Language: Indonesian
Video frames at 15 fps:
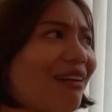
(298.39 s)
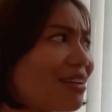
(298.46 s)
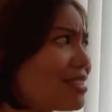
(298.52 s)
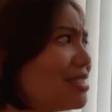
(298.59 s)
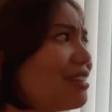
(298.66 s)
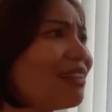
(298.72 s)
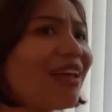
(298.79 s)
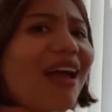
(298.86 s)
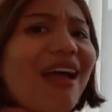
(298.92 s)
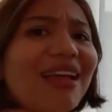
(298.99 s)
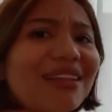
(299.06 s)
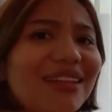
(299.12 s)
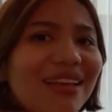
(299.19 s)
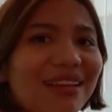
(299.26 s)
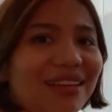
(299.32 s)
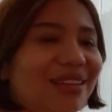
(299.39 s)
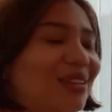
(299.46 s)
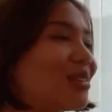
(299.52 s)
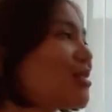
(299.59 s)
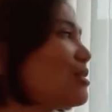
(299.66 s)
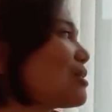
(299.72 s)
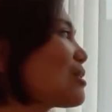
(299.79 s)
tinggal anak
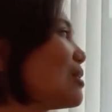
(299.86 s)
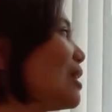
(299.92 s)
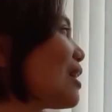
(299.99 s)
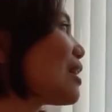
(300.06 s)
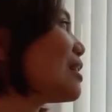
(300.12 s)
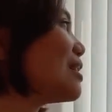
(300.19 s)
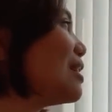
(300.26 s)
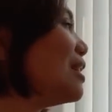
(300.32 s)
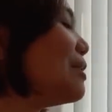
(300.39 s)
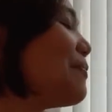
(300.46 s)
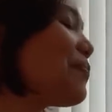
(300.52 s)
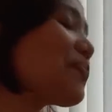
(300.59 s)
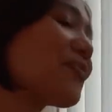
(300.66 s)
ini saudara-saudara jadi